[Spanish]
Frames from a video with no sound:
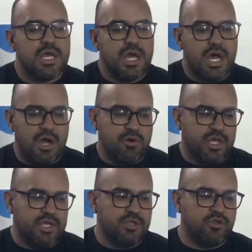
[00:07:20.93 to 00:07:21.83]

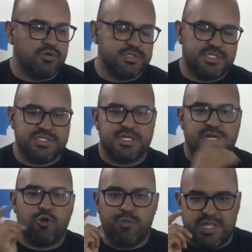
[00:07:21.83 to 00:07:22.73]
Ahora, entonces,
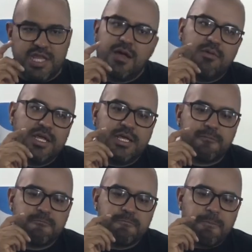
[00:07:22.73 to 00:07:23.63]

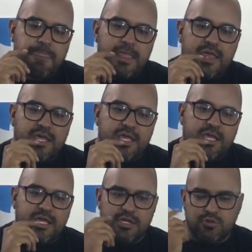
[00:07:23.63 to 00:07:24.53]
recomendable
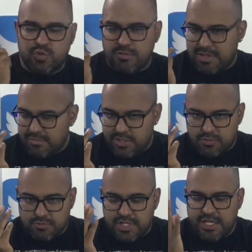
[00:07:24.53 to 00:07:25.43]
eh, el uso del
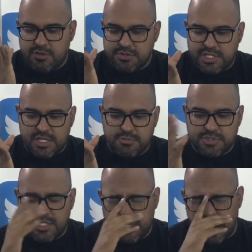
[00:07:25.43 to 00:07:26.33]
barbijo. Ahí nos
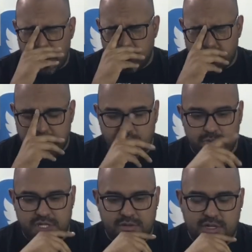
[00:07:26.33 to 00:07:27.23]
quedamos en claro.
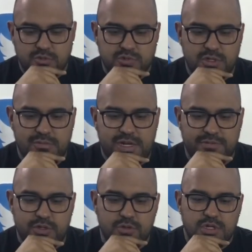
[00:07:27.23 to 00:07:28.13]
Recomendable el uso del
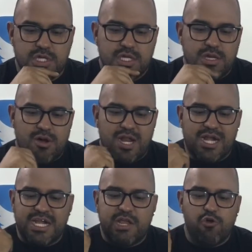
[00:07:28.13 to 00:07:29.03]
barbijo. Ahora,
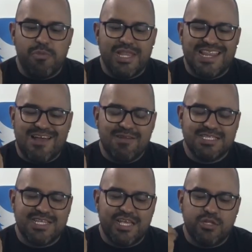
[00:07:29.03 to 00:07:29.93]
recomendable
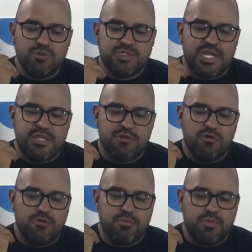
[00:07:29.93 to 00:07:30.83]
seguir
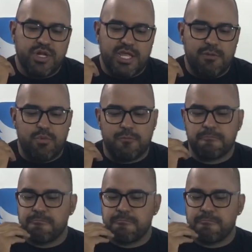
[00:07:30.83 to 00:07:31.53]
usando, por ejemplo,